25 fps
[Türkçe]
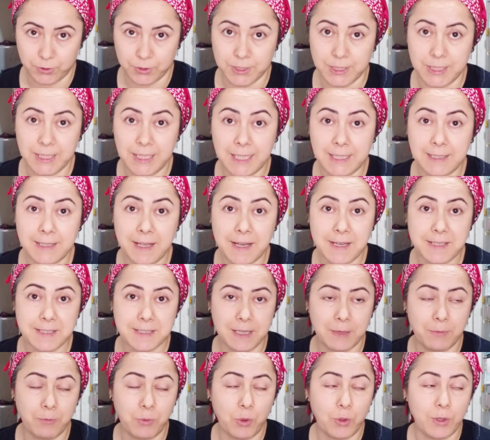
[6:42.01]
Niye
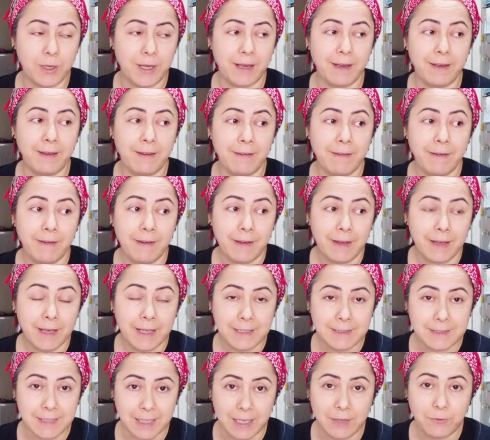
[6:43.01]
dersen böyle
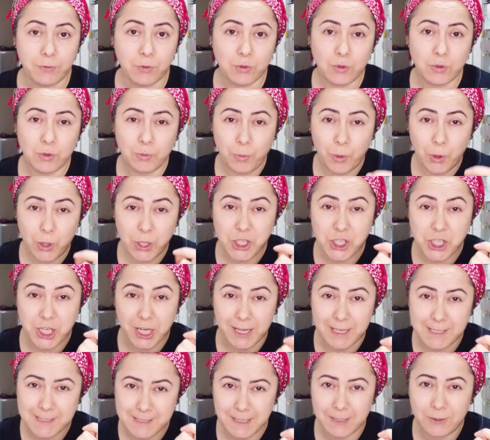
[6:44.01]
telefonu böyle
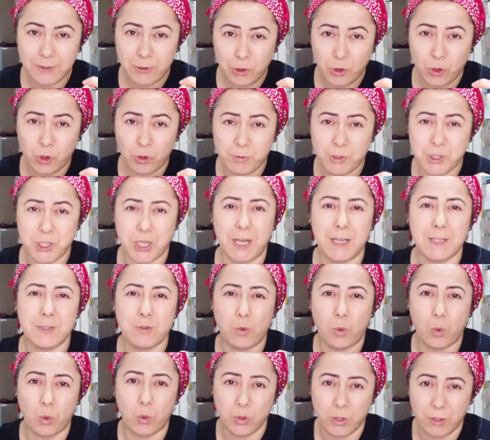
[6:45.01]
şarj ediyorum. Şarjı
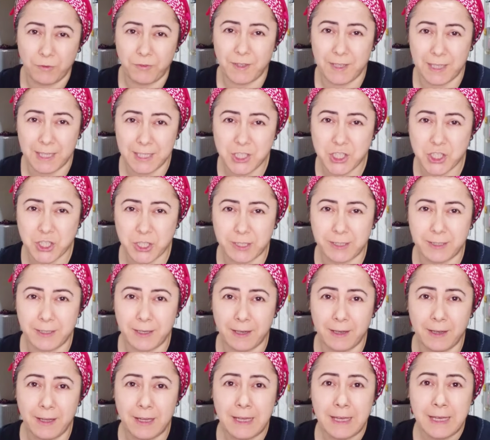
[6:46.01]
ona falan çıkıyor.